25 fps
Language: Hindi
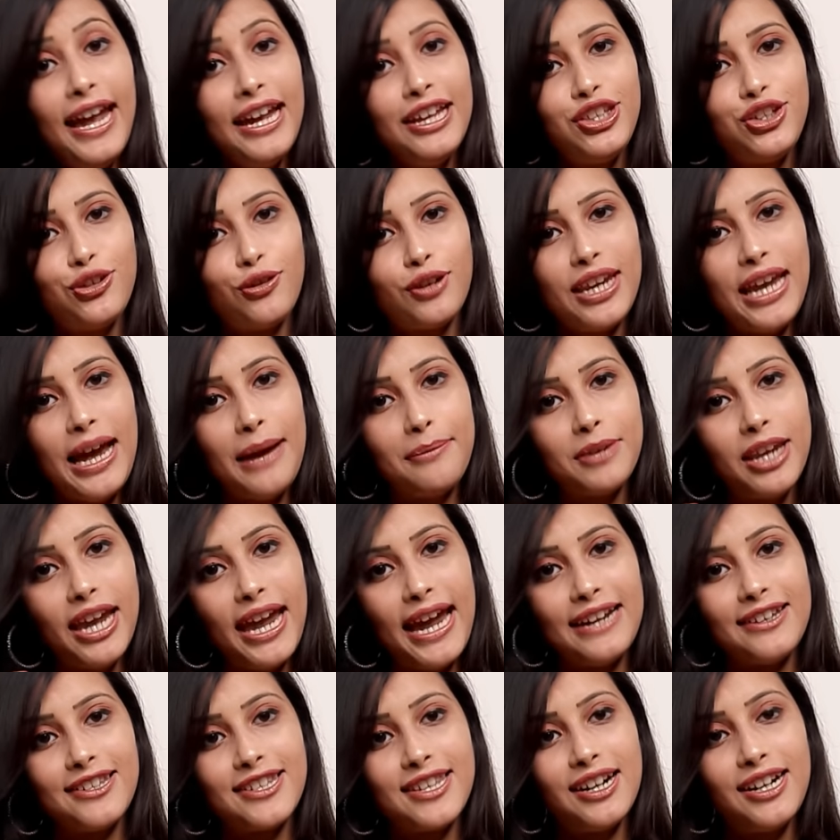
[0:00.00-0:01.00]
जो कि आपके
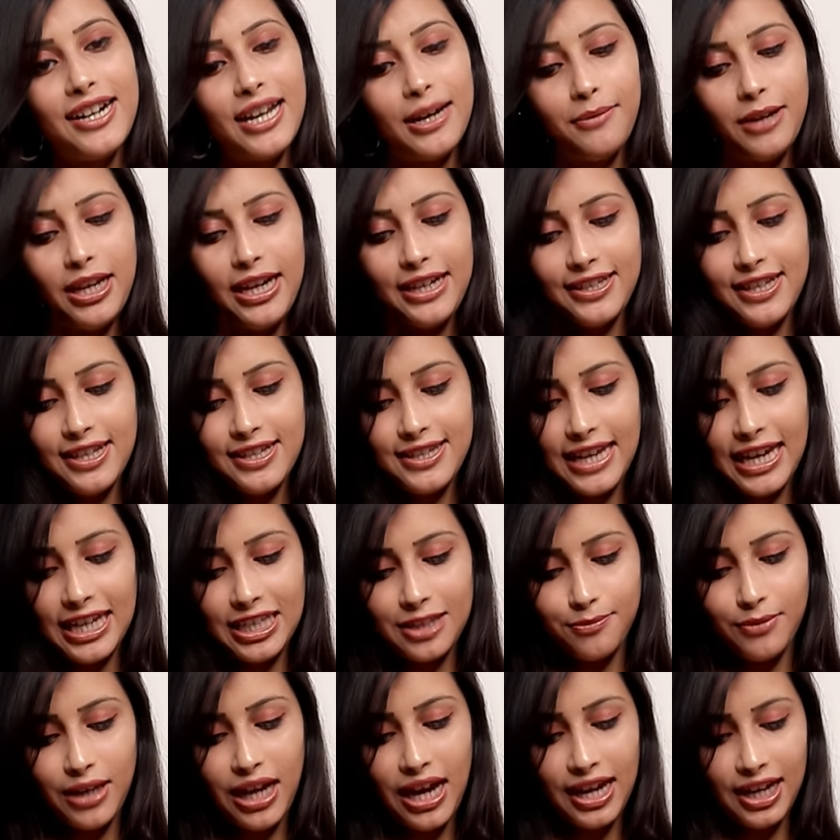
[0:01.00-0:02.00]
एक्सल डबल एक्सल
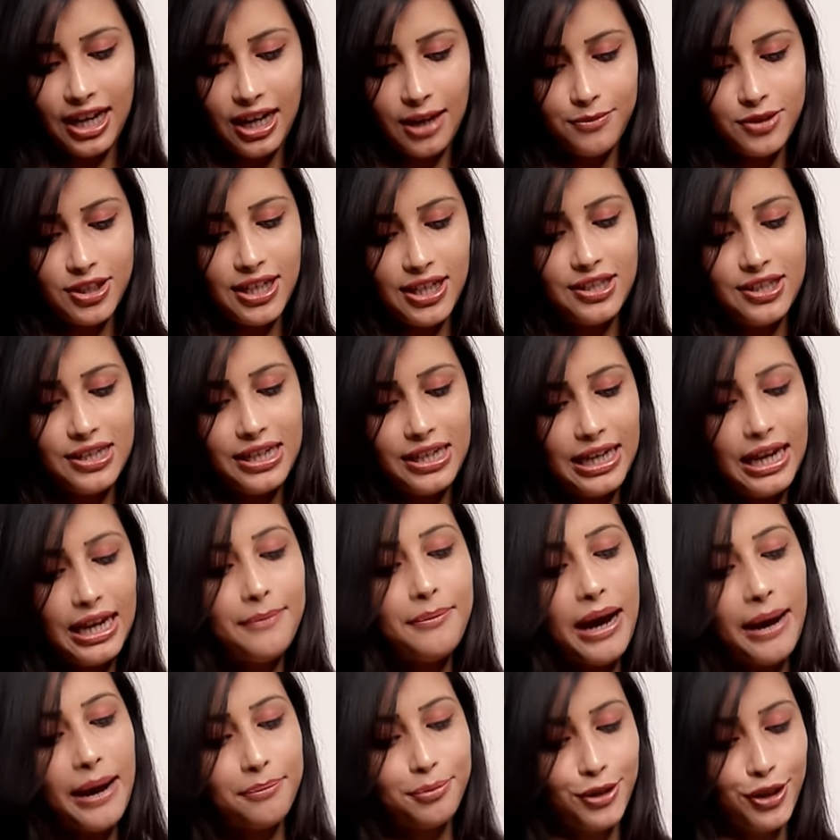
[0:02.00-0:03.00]
साइज में आराम से आ जाएंगे
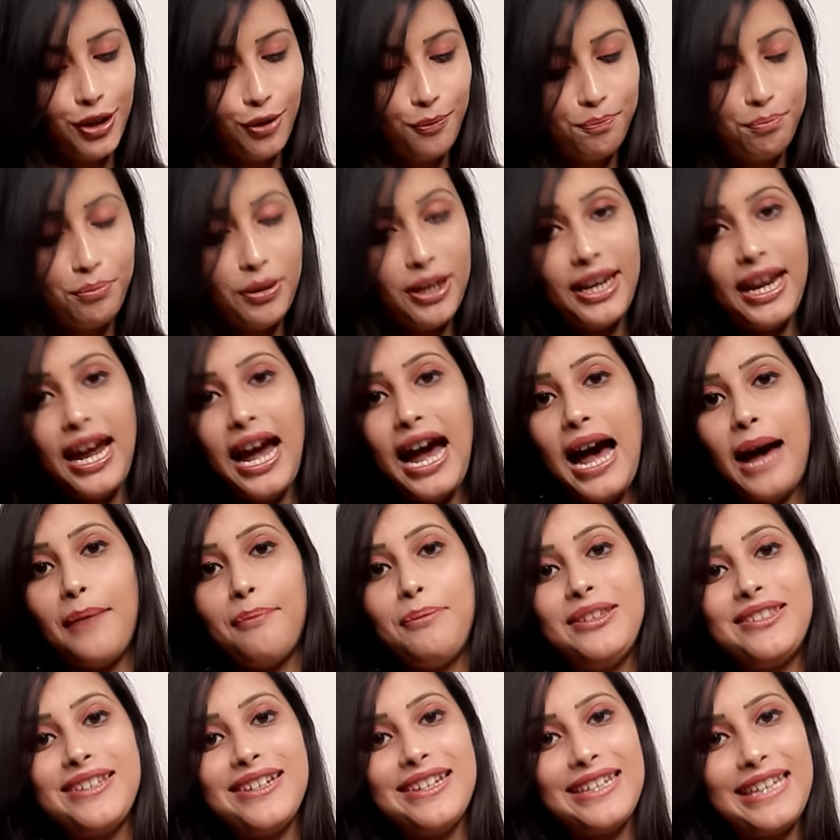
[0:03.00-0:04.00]
अब आपके ऊपर है
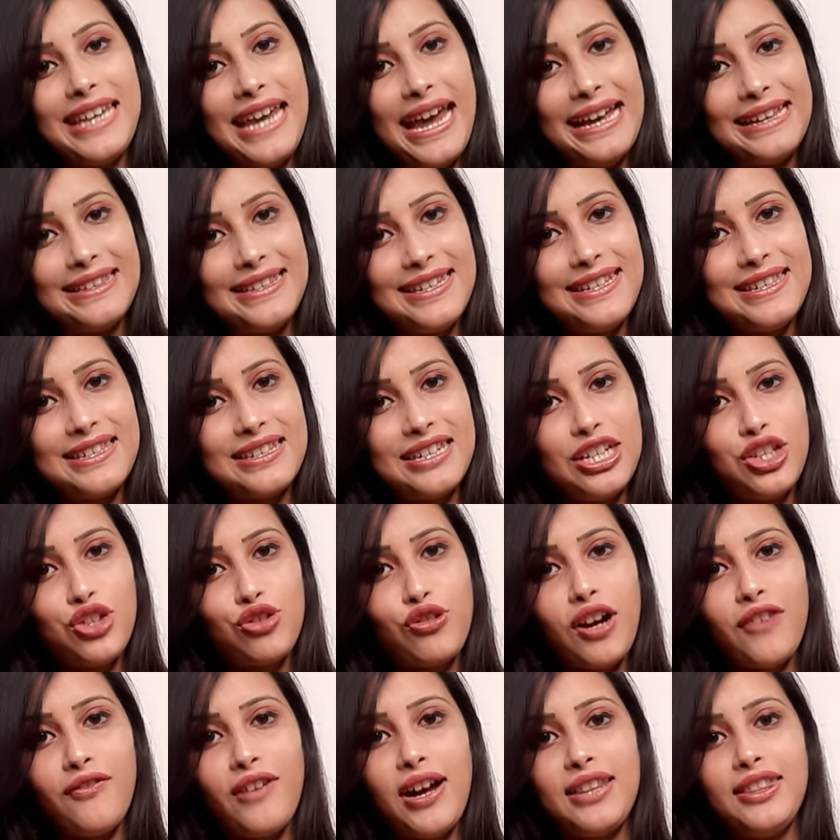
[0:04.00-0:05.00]
आप इसे कैसे स्टिच
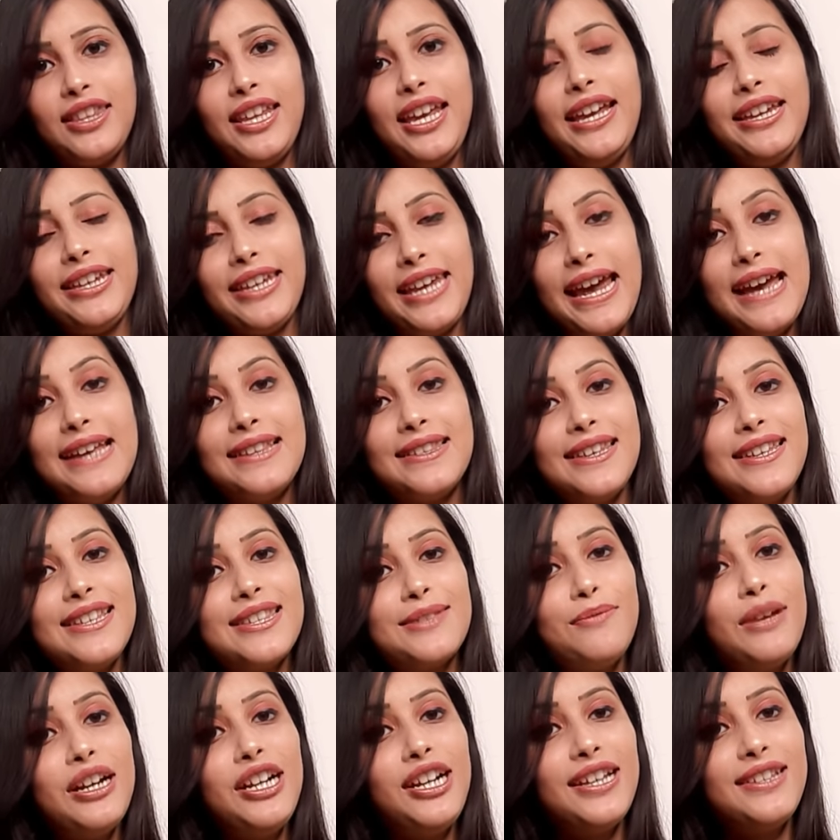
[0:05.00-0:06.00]
करवाते हैं कैसे
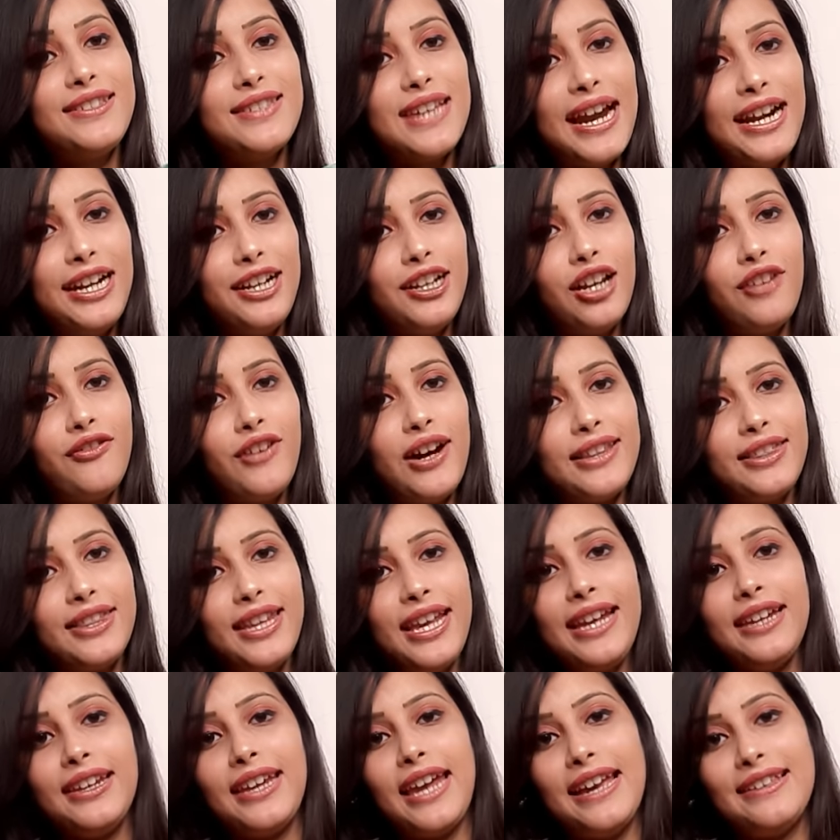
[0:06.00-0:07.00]
इसमें डिजाइन डलवाते
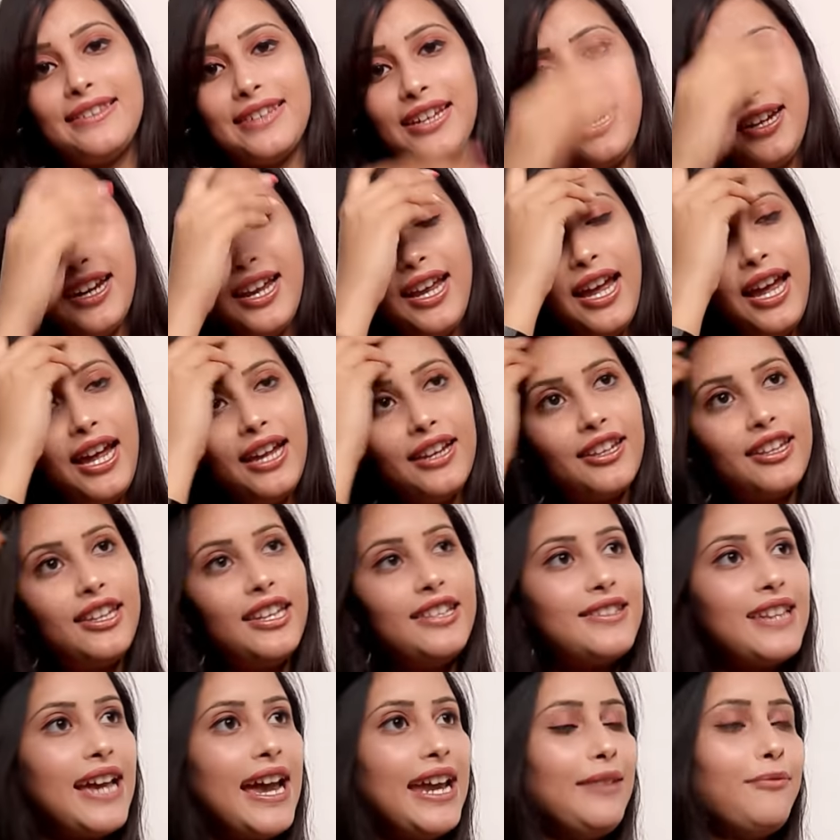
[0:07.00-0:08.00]
हैं कैसे
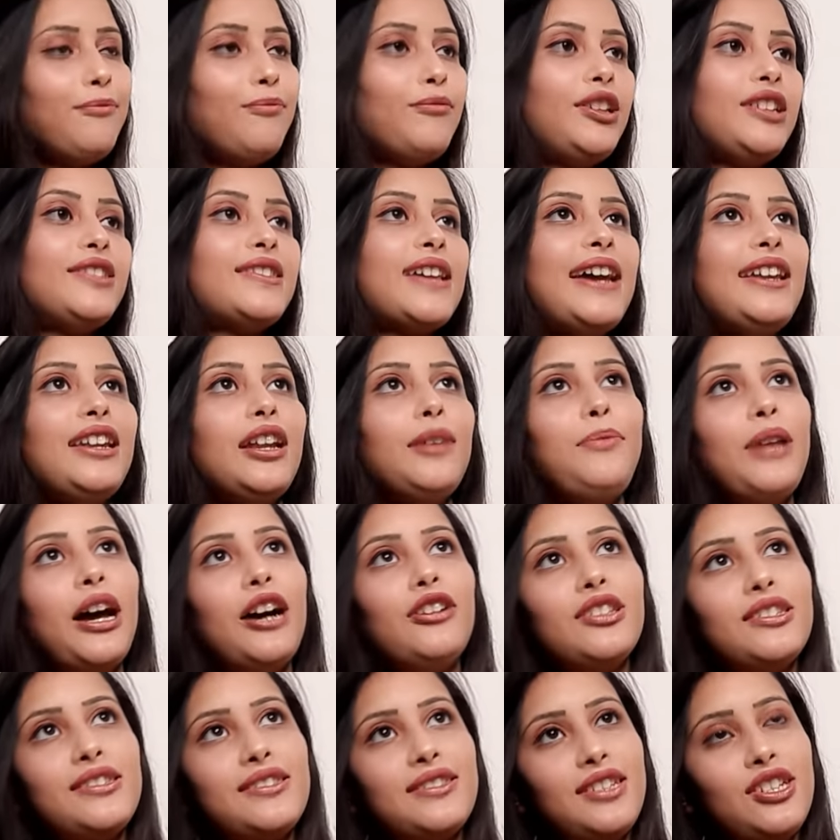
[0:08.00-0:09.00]
डिजाइन डिजाइनर
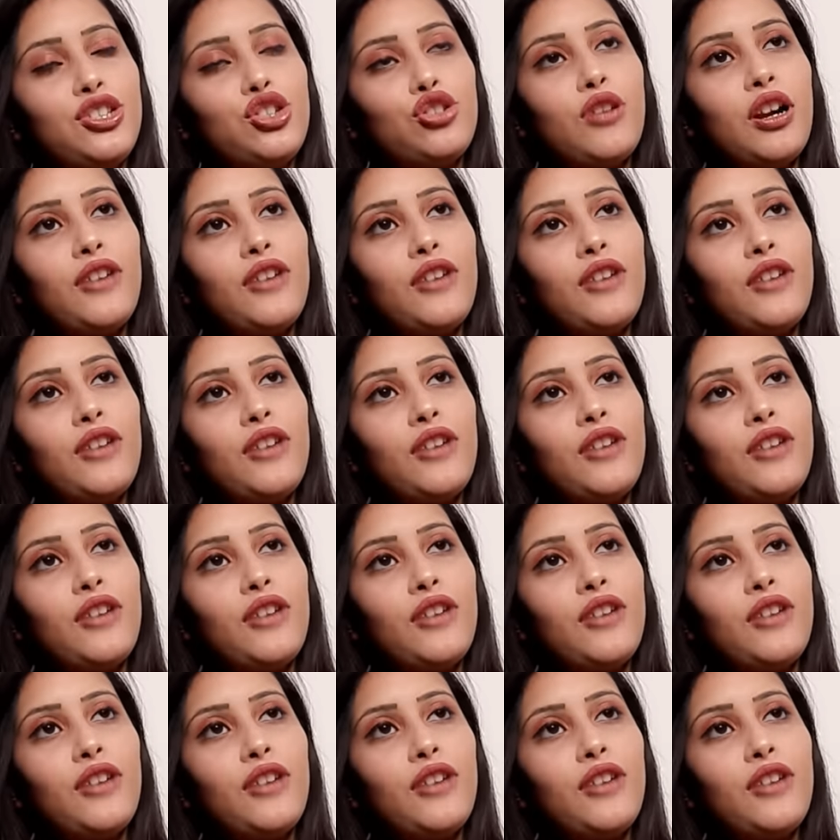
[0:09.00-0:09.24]
ब्लाउज स्टिच